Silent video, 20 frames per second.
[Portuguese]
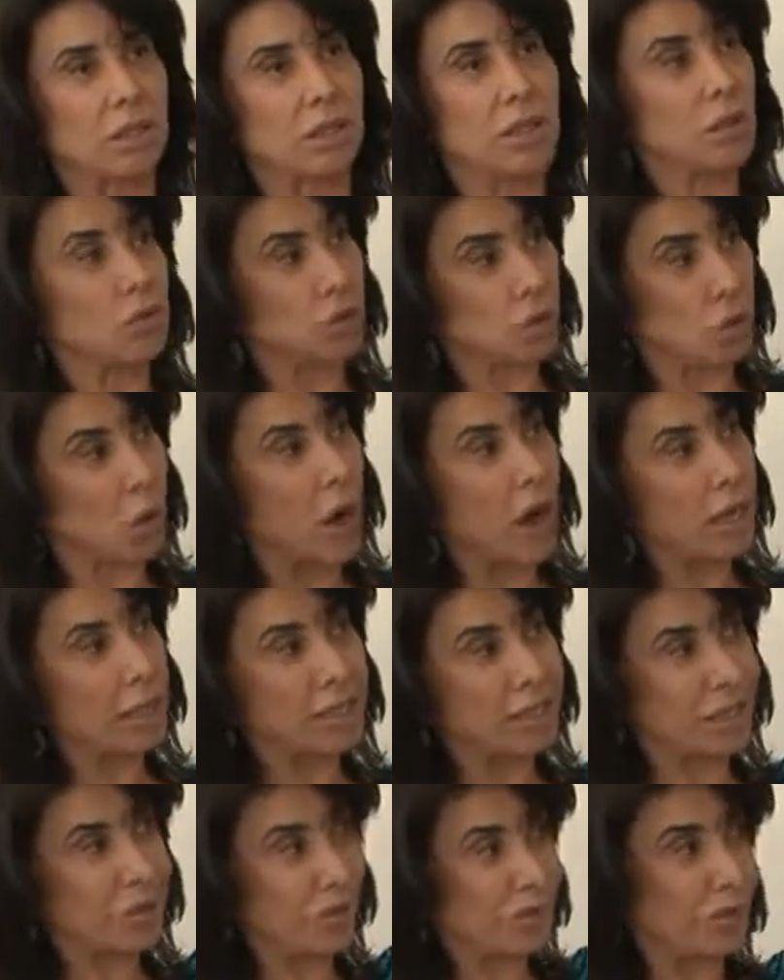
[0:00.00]
E tem os
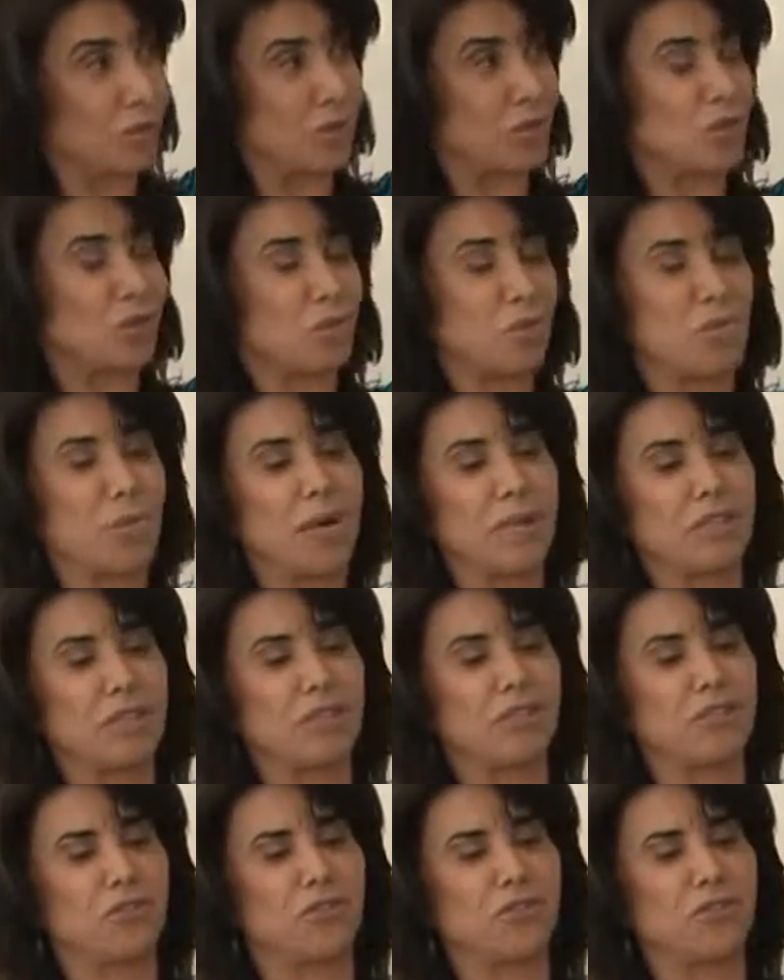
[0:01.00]
quarks, são o mais
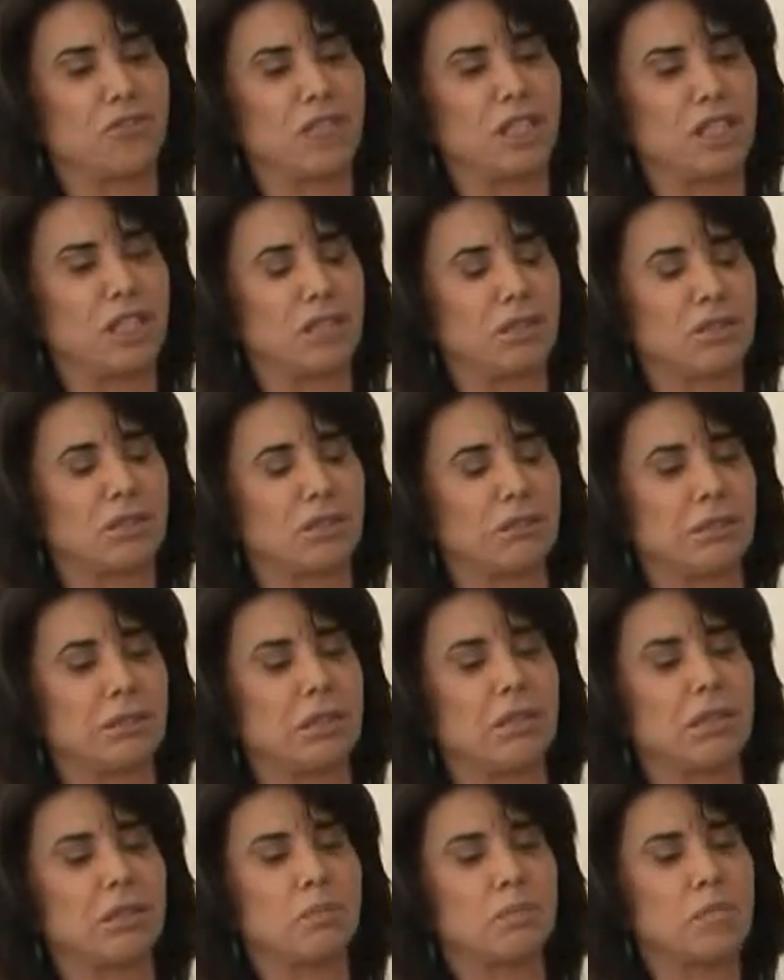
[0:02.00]
infinito,
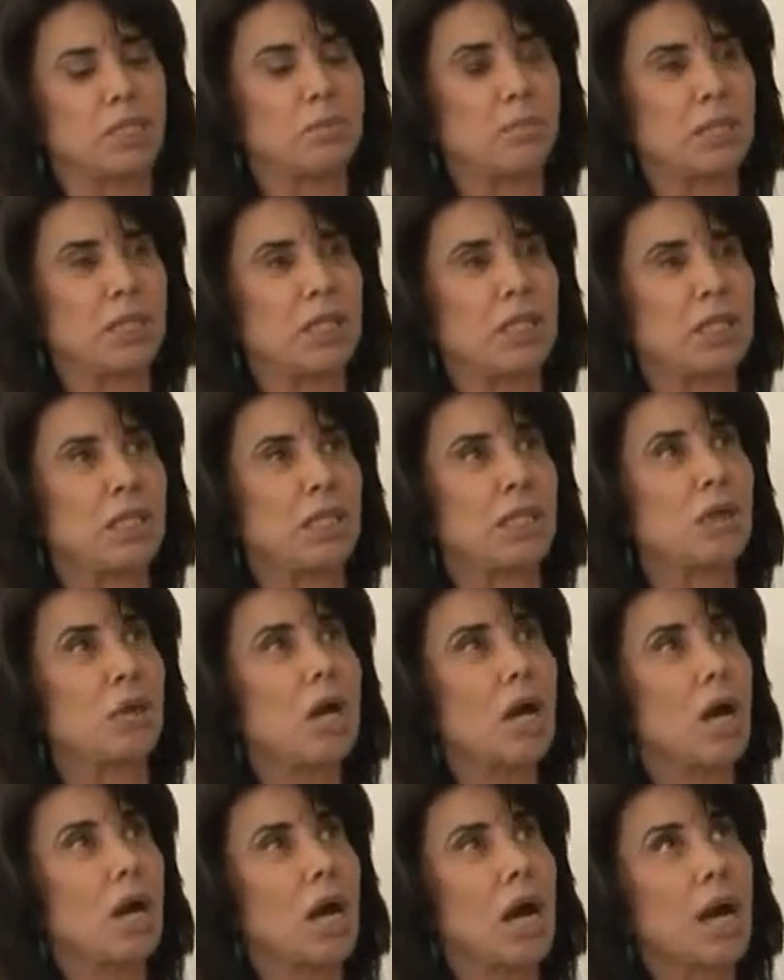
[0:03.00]
né, mais pequenininho.
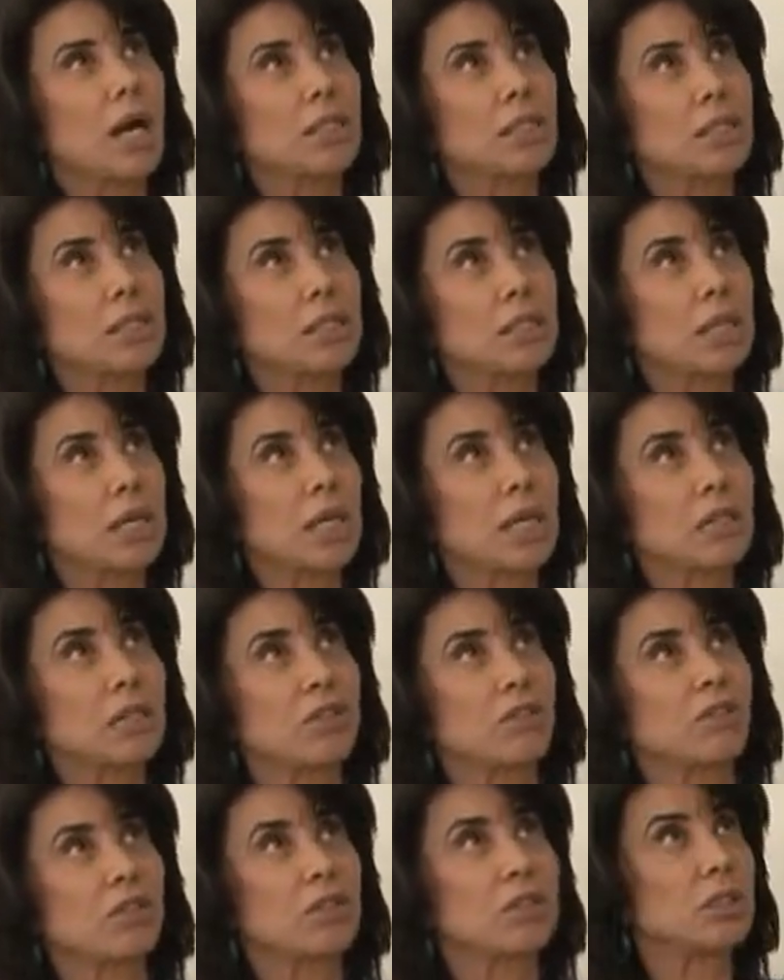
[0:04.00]
As estrelas
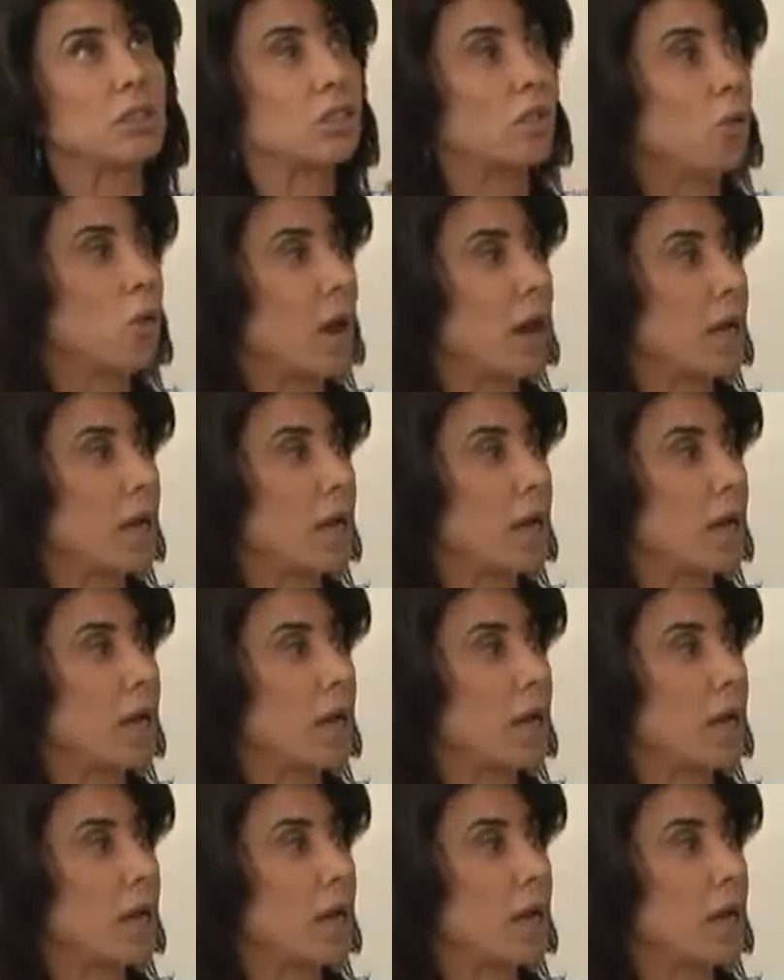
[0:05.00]
são feitas de